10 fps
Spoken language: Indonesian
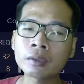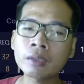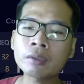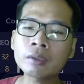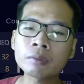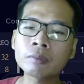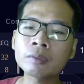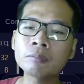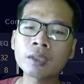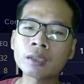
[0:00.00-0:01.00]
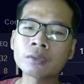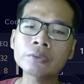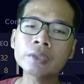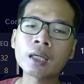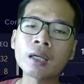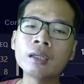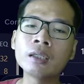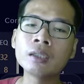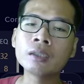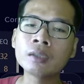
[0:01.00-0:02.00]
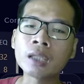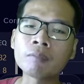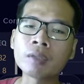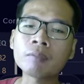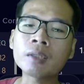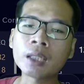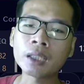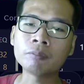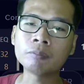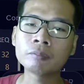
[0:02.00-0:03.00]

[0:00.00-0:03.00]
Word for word: kalau teman-teman biarkan terus ya lama-lama dalam